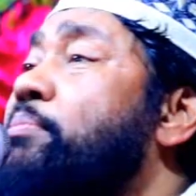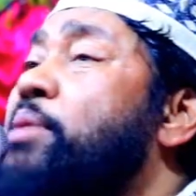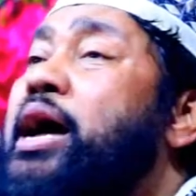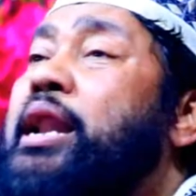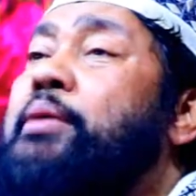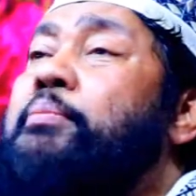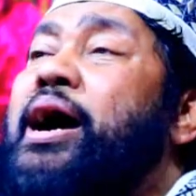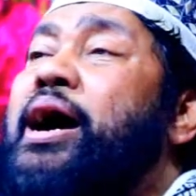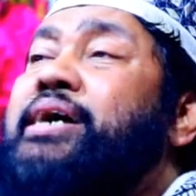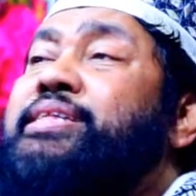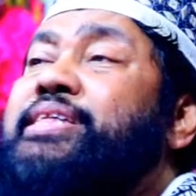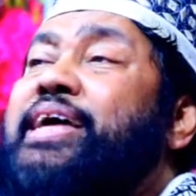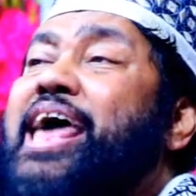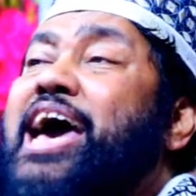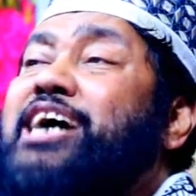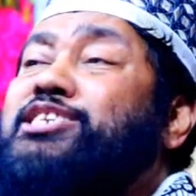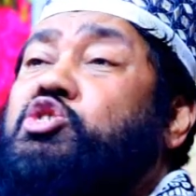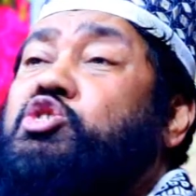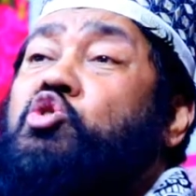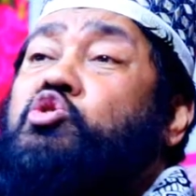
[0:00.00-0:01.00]
আমার মায়েদের
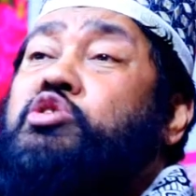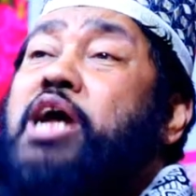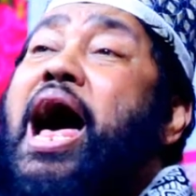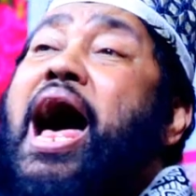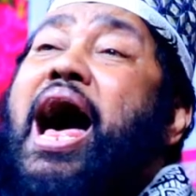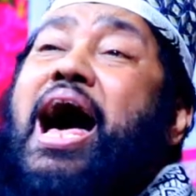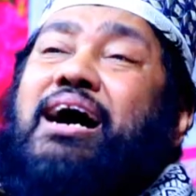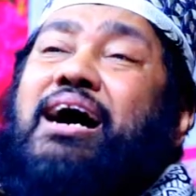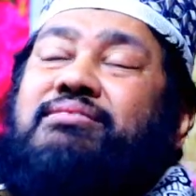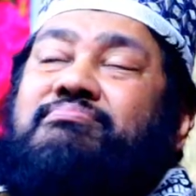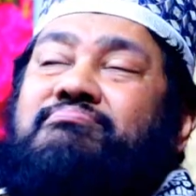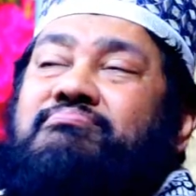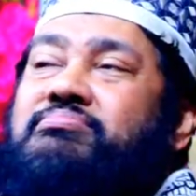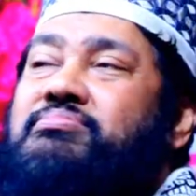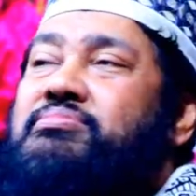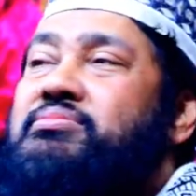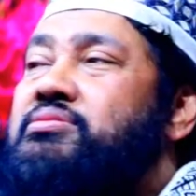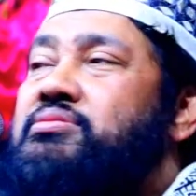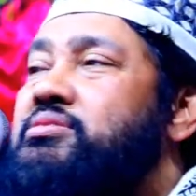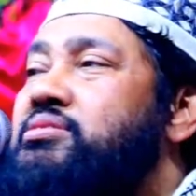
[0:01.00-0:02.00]
একশোটা
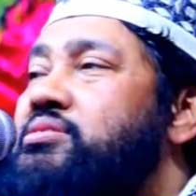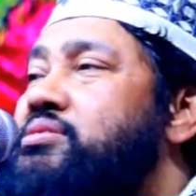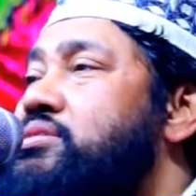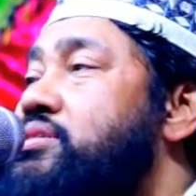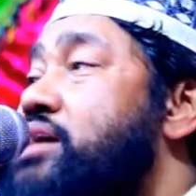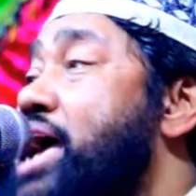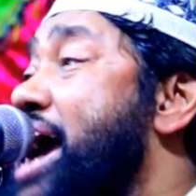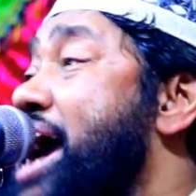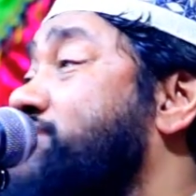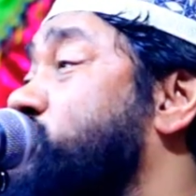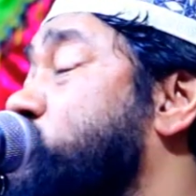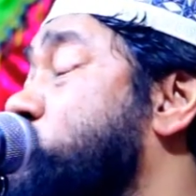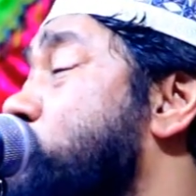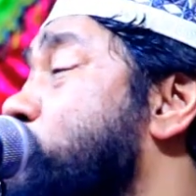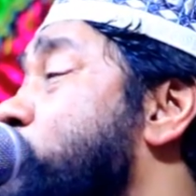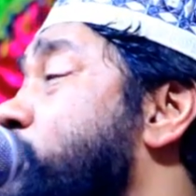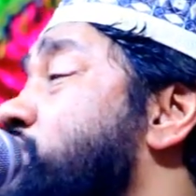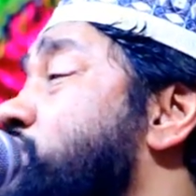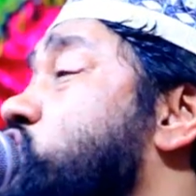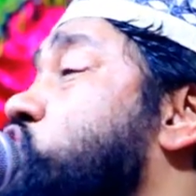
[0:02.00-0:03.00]
একশো
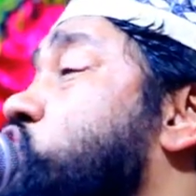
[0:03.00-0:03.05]
বড়ি